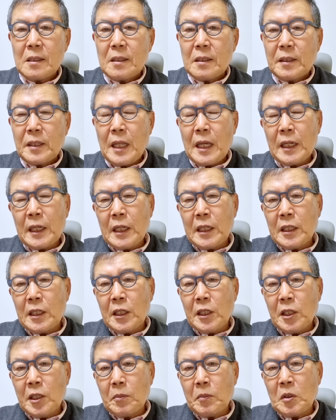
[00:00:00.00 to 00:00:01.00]
내게
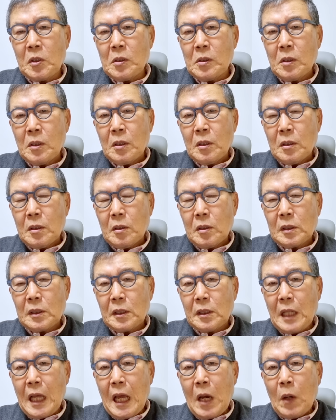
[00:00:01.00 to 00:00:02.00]
있는 힘을 어,
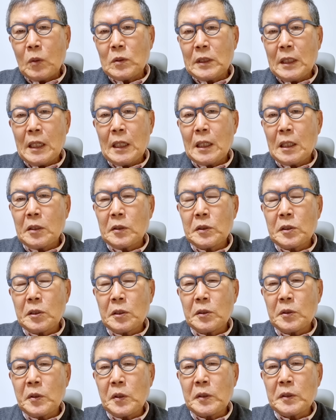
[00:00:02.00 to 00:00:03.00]
내 혼자
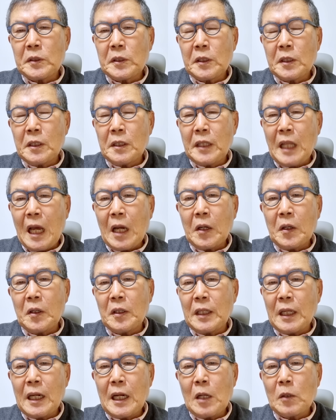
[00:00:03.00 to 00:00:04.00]
것은 누렸으니까 내
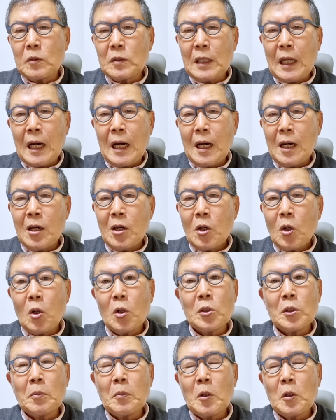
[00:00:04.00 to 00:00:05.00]
거다라고 다
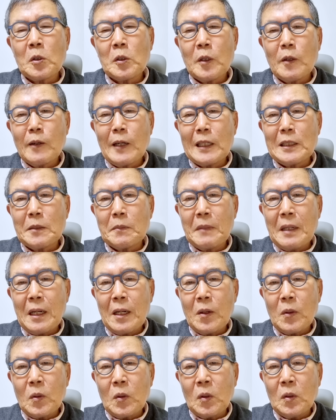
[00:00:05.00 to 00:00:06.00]
걷어먹으려고 하지
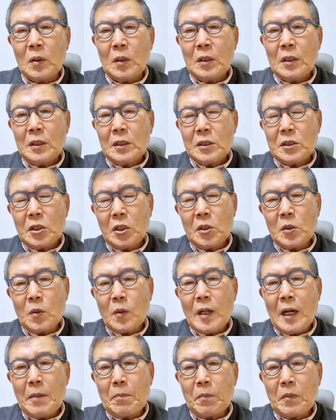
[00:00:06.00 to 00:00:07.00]
말고
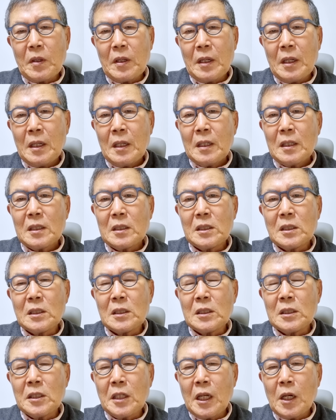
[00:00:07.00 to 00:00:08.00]
저들과 함께 그
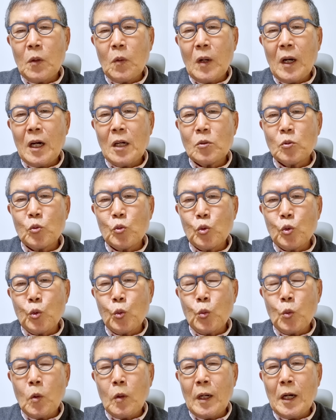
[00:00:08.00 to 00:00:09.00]
은혜와
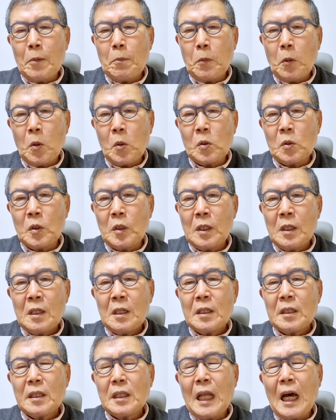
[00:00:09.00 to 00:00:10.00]
운과 복을
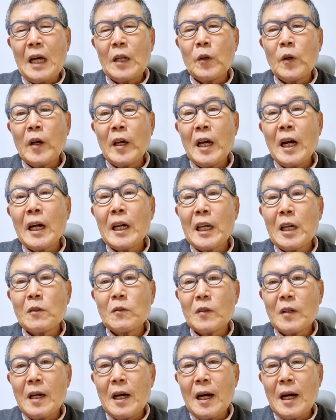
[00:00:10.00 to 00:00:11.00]
나눠야
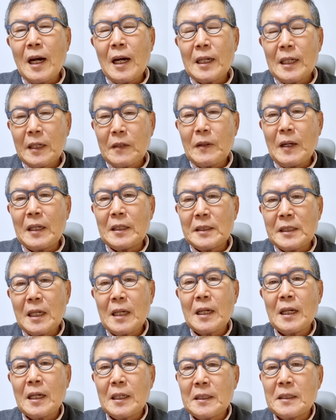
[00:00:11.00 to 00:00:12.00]
하겠구나라고 하는
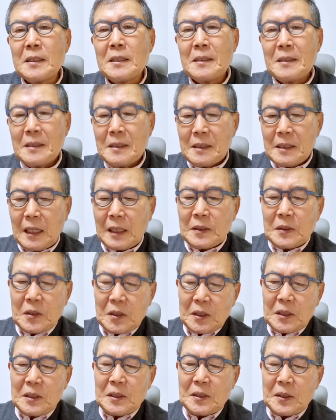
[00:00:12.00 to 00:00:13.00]
생각을 한
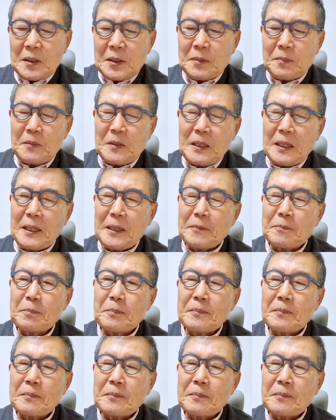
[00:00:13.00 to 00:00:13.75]
적이 있었습니다.